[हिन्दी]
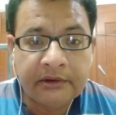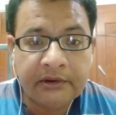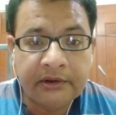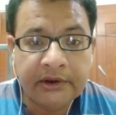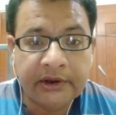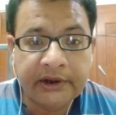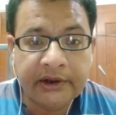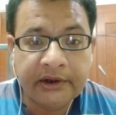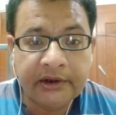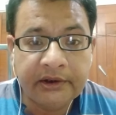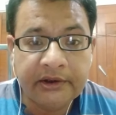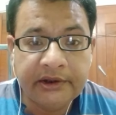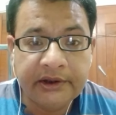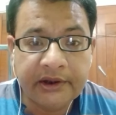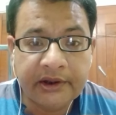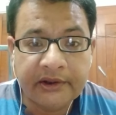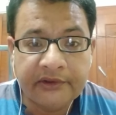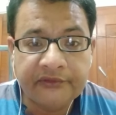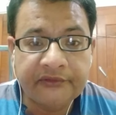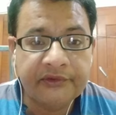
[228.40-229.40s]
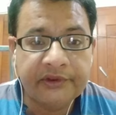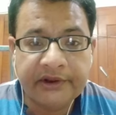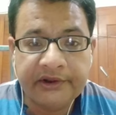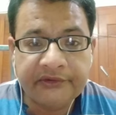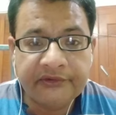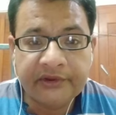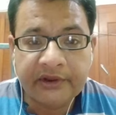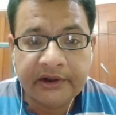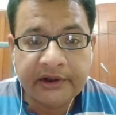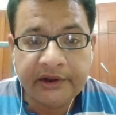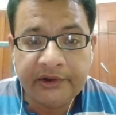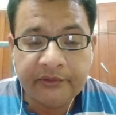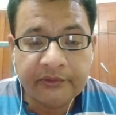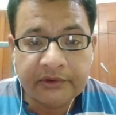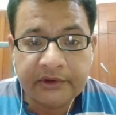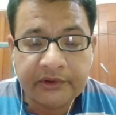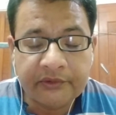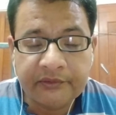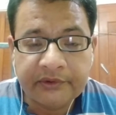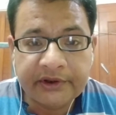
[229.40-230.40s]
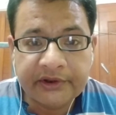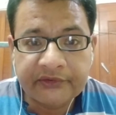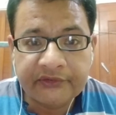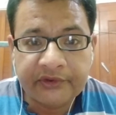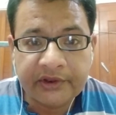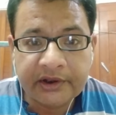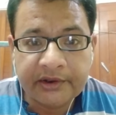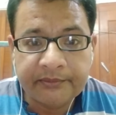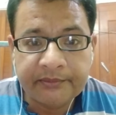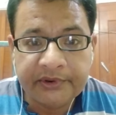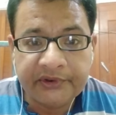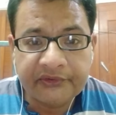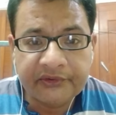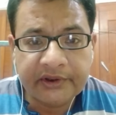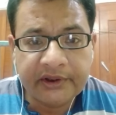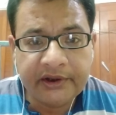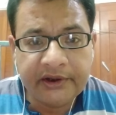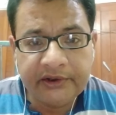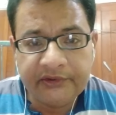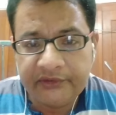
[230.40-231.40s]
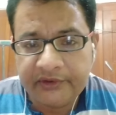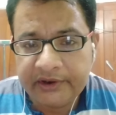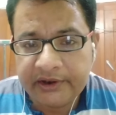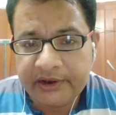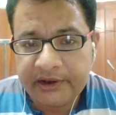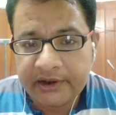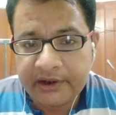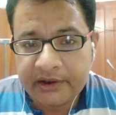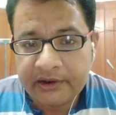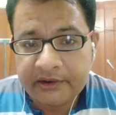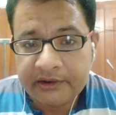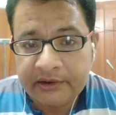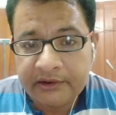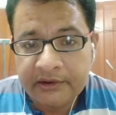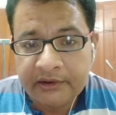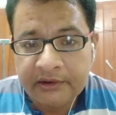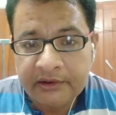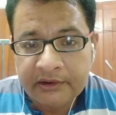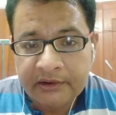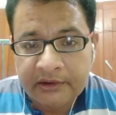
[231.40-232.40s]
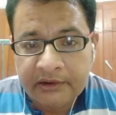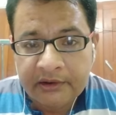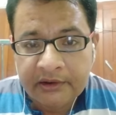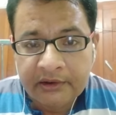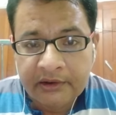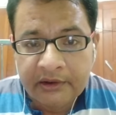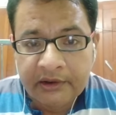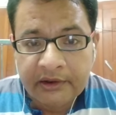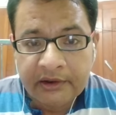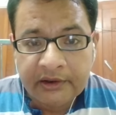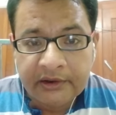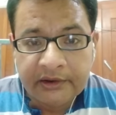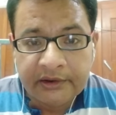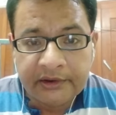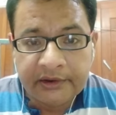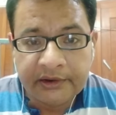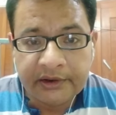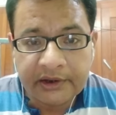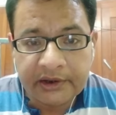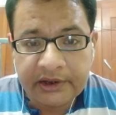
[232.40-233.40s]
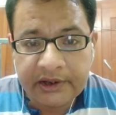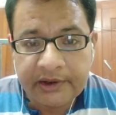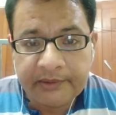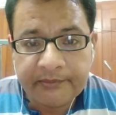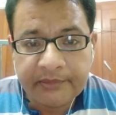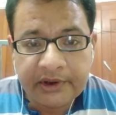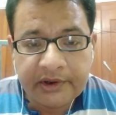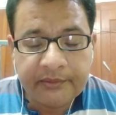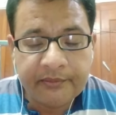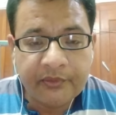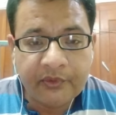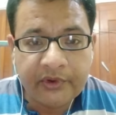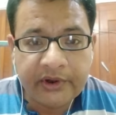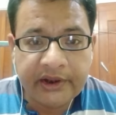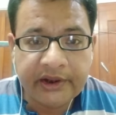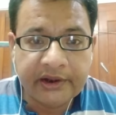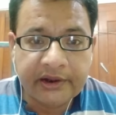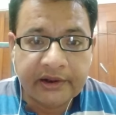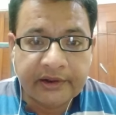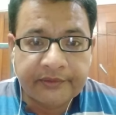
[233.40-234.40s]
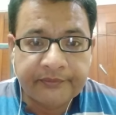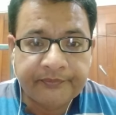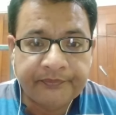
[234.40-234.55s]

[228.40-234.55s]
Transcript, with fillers: लेकिन अधिकांशतः ऐसा नहीं होता उनके साथ में इसका रीज़न क्या है यदि हमारी बॉडी का